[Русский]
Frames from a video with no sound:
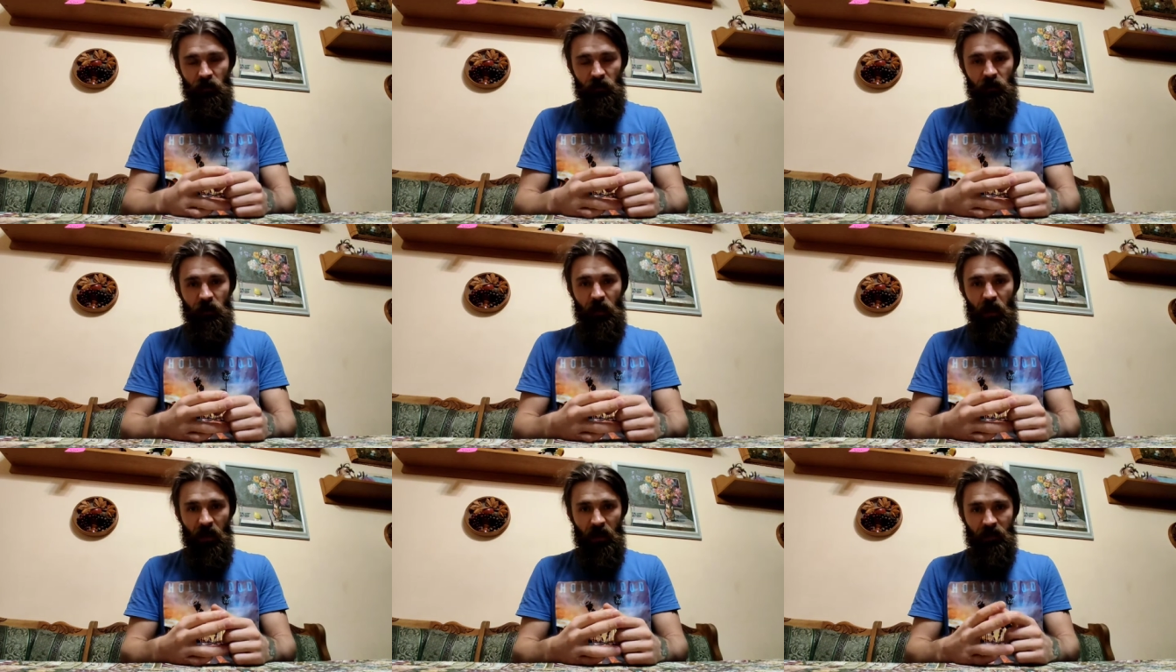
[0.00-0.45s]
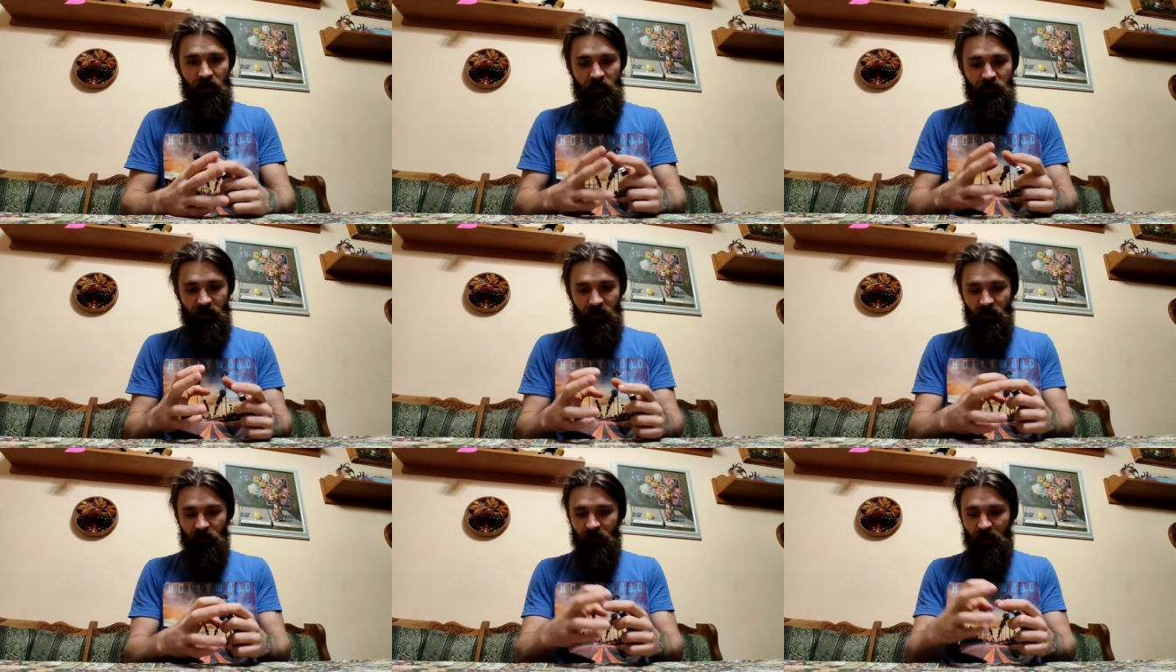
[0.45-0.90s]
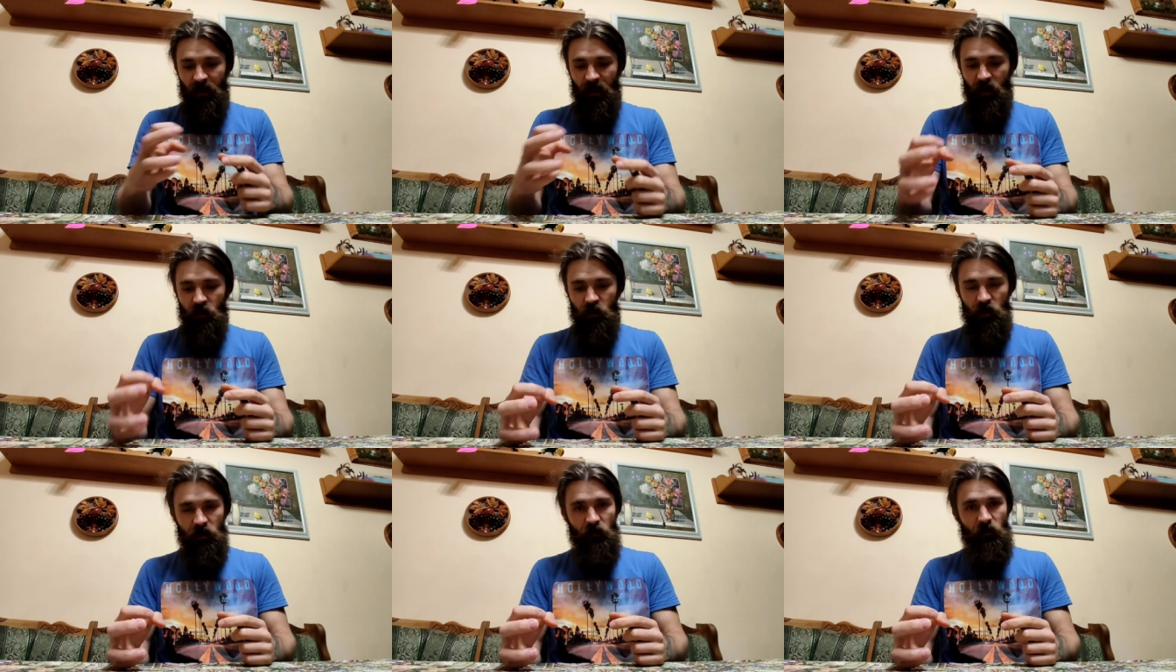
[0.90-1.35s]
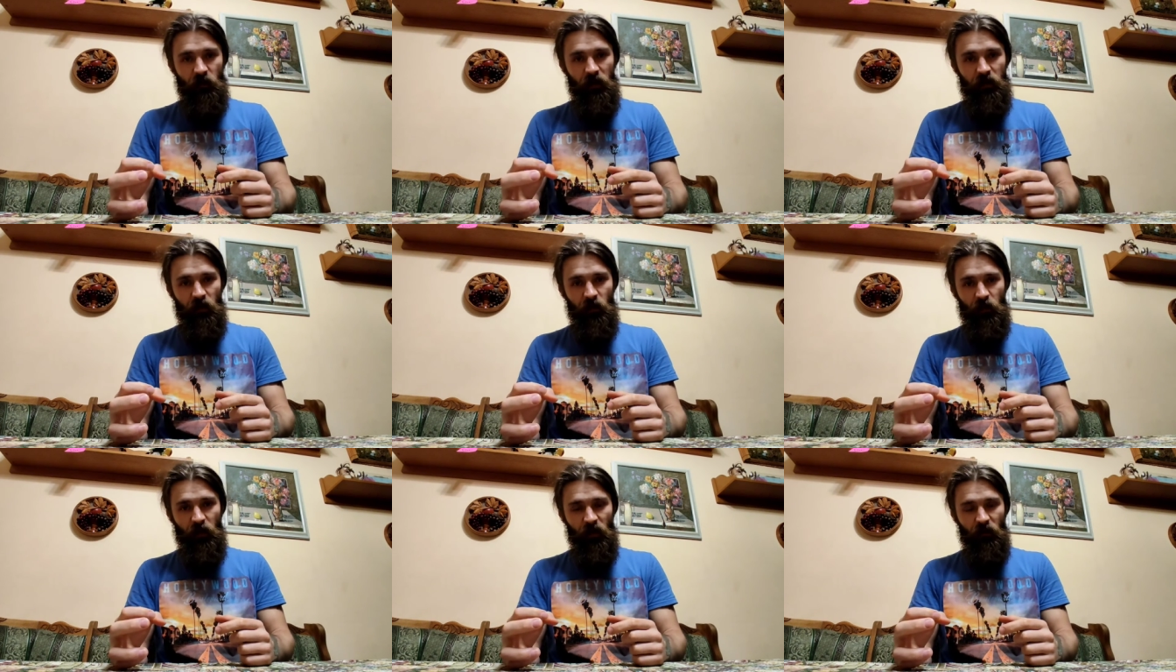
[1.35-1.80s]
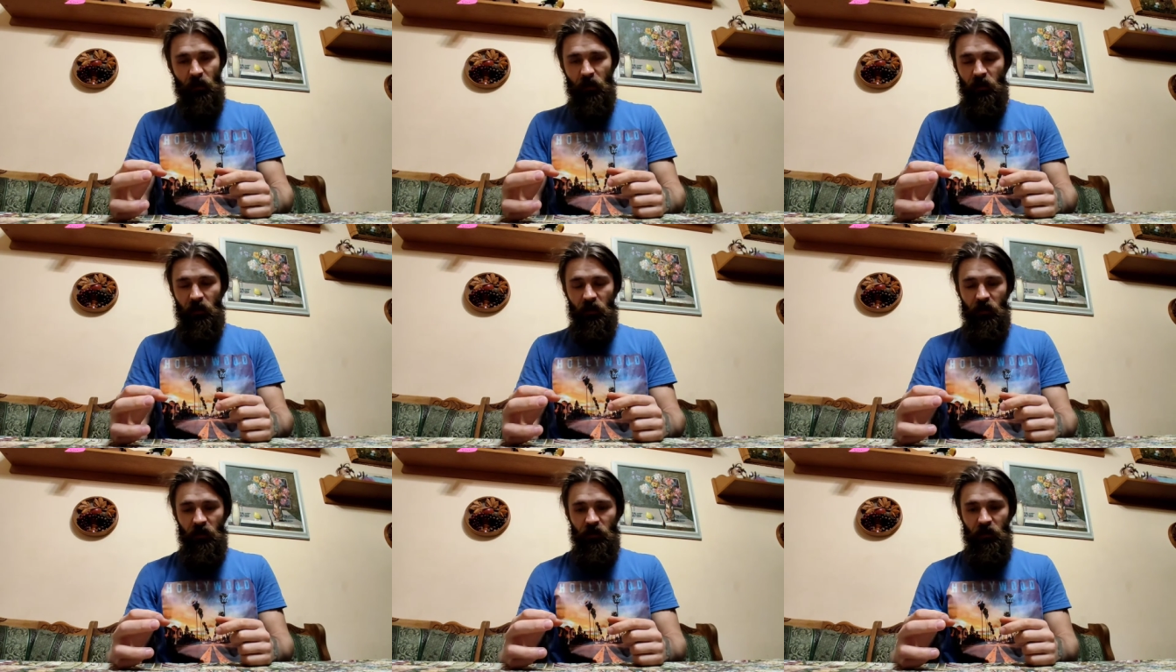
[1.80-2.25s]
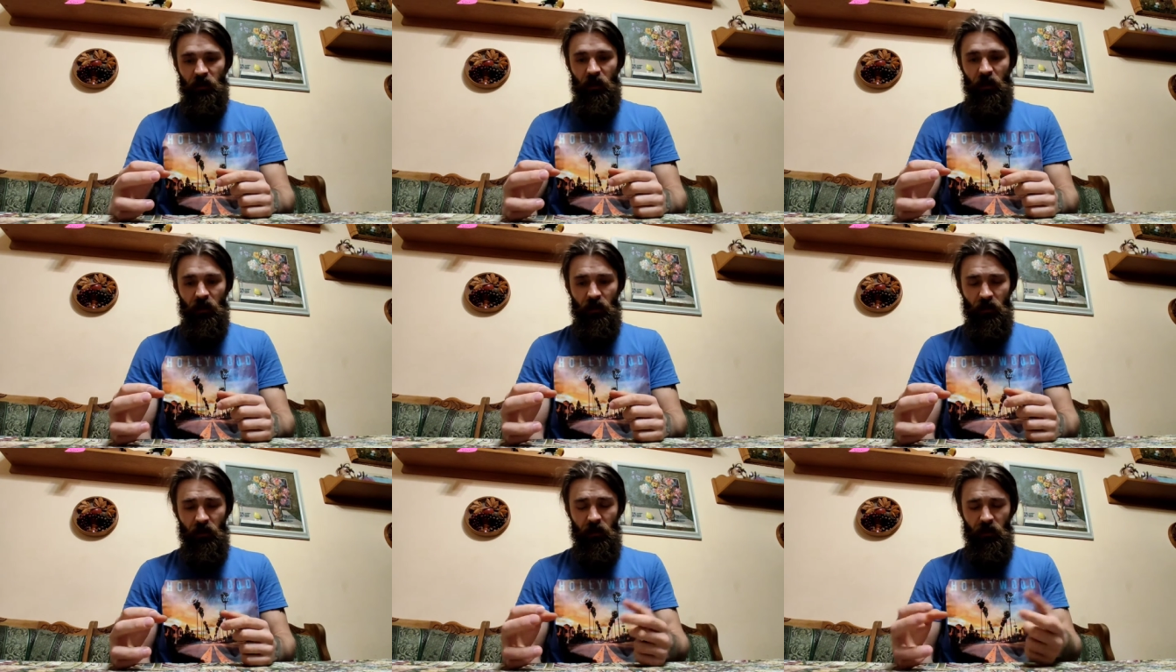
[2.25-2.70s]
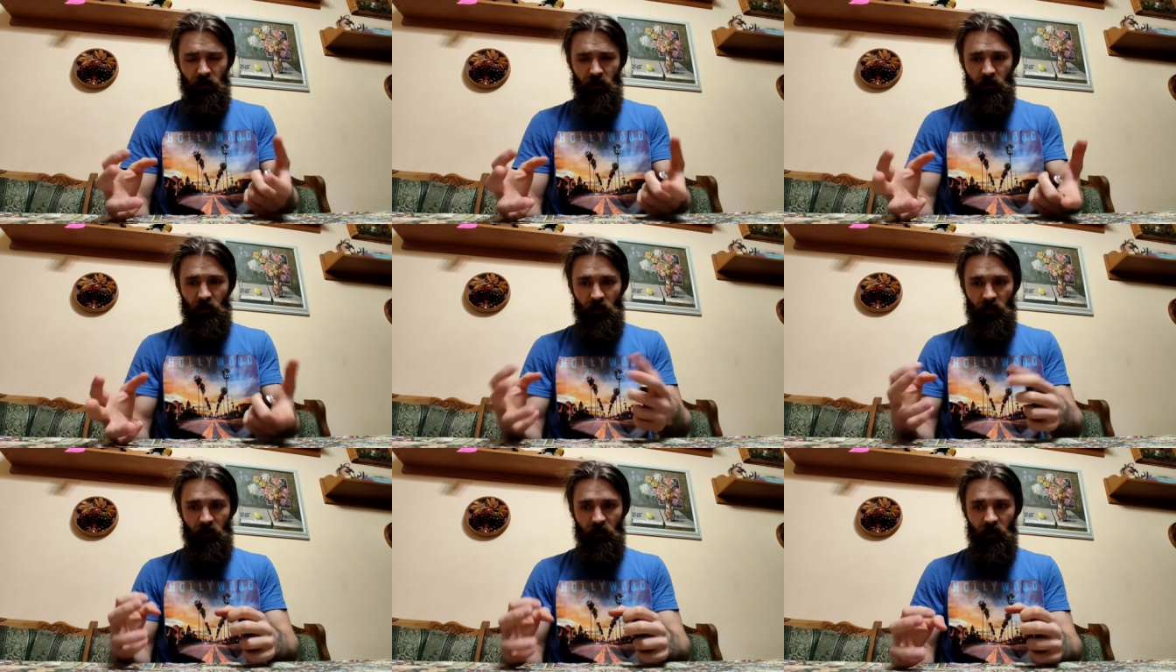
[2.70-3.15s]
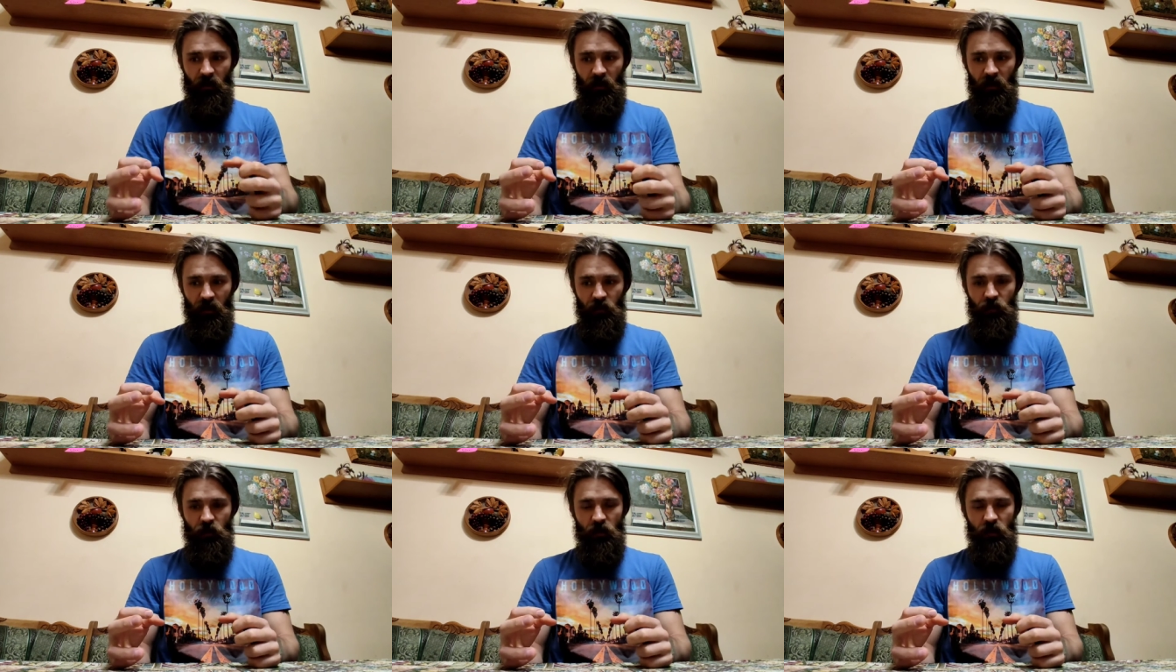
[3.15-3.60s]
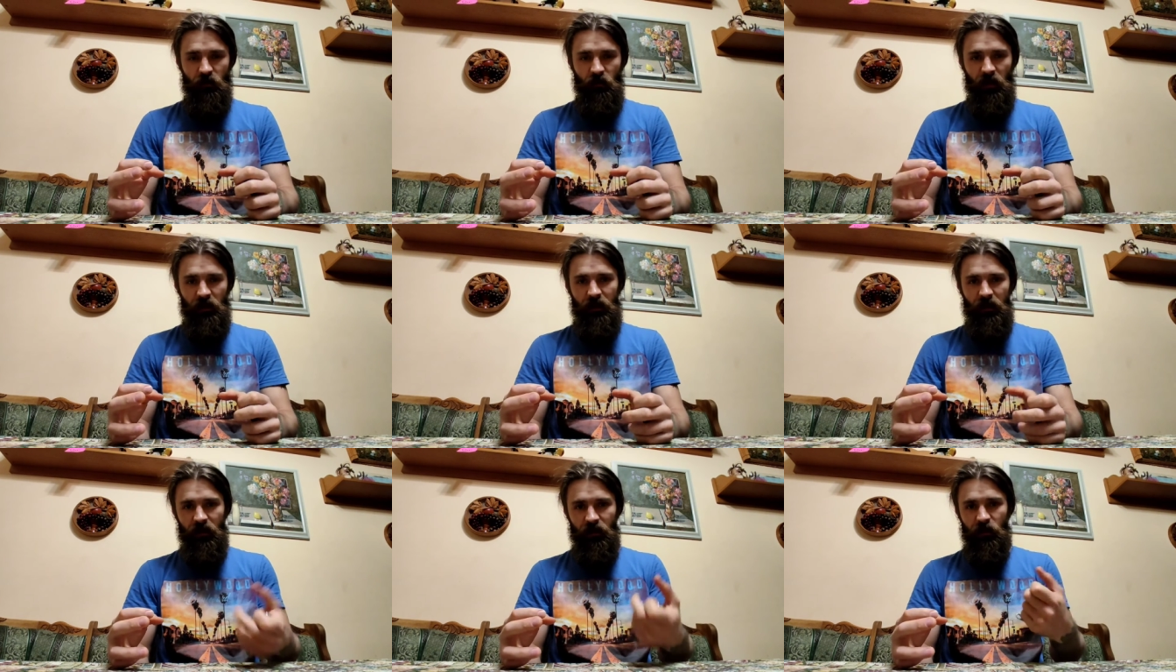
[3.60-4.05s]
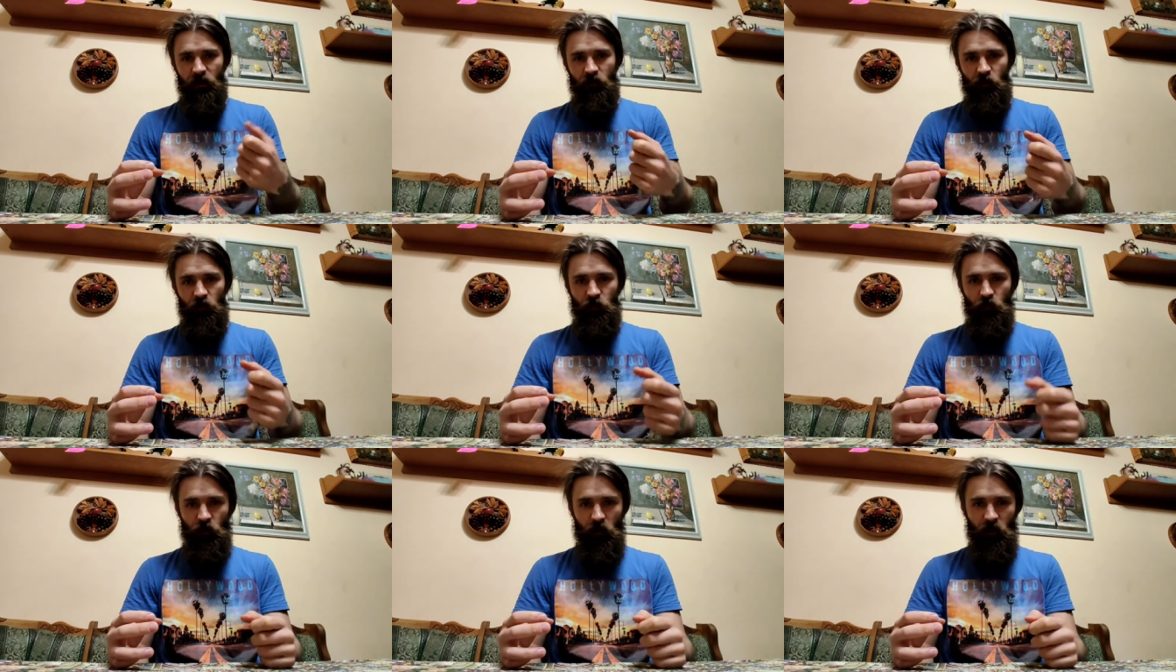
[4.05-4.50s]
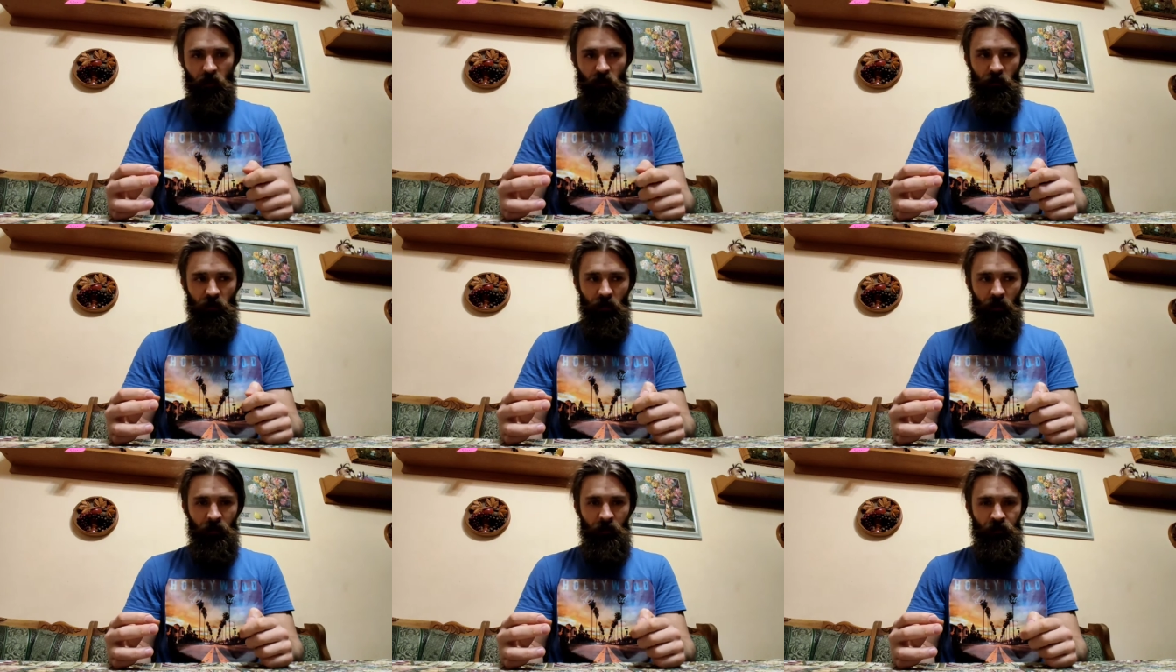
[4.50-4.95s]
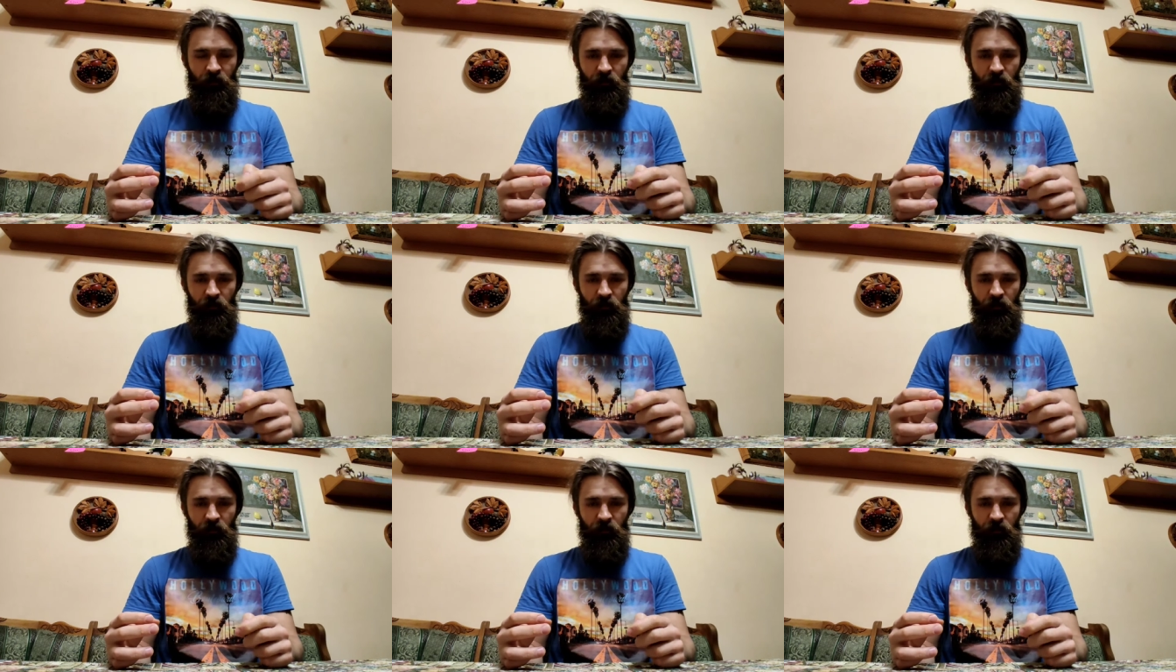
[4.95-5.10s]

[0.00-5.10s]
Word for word: Реальность – это вторая часть кванта. Первая, э, э первая часть кванта – это твой внутренний мир.